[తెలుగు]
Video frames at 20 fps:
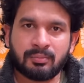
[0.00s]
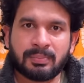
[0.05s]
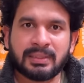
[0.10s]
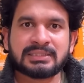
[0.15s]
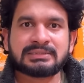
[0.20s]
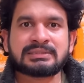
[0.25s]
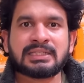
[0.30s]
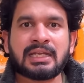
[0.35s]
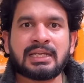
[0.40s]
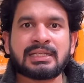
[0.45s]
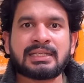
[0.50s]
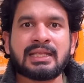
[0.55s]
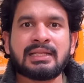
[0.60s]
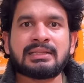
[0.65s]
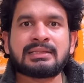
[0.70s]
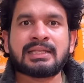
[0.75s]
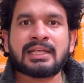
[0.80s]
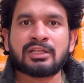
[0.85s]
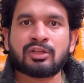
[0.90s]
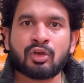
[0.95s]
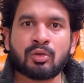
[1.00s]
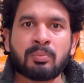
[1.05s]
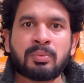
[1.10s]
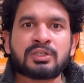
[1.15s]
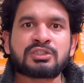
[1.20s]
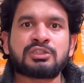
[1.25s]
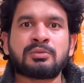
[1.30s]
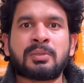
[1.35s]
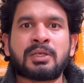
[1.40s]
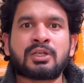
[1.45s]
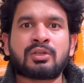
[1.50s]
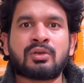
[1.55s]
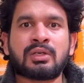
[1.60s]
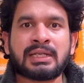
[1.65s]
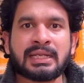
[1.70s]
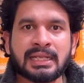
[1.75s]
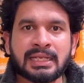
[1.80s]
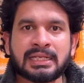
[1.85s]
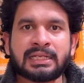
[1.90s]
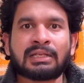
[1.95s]
బస్ కి వెళ్తే ఏదో ఒక బస్సు
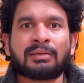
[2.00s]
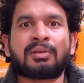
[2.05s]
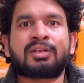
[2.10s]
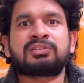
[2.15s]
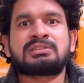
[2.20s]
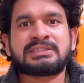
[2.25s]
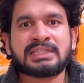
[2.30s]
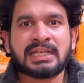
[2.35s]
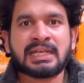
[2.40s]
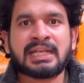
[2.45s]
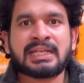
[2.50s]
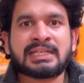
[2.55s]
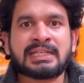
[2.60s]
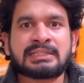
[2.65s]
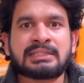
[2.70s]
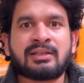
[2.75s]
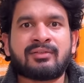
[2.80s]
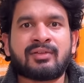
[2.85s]
పట్టుకొని డైరెక్ట్గా మనం చెన్నైకి అయితే